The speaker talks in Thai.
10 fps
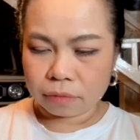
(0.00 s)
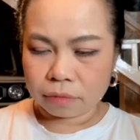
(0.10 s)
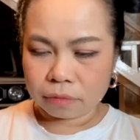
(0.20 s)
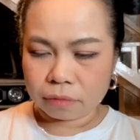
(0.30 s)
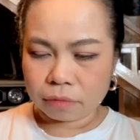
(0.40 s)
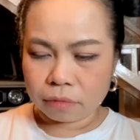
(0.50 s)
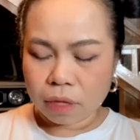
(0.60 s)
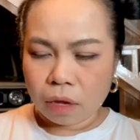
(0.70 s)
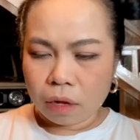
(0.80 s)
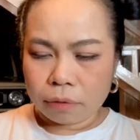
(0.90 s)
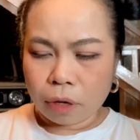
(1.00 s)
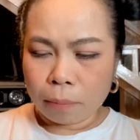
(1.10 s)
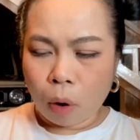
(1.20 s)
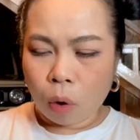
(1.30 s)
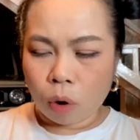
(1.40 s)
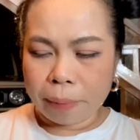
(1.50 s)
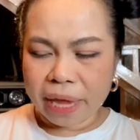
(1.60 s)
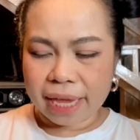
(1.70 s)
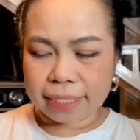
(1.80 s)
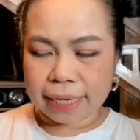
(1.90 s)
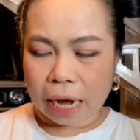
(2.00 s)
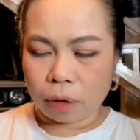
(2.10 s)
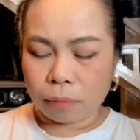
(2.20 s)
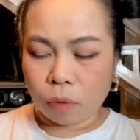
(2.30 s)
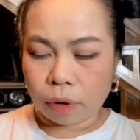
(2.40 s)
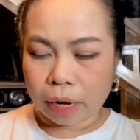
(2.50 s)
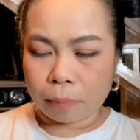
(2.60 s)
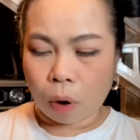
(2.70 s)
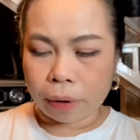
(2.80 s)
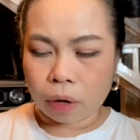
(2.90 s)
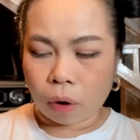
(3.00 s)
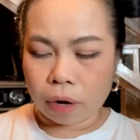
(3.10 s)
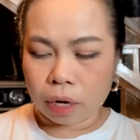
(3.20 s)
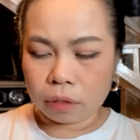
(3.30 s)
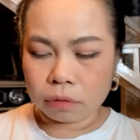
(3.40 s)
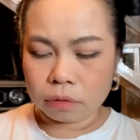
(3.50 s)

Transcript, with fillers: ที่เบิ้งน้องโบ พี่อิจฉาน้องโบ นะ บอกไว้ก่อนเลย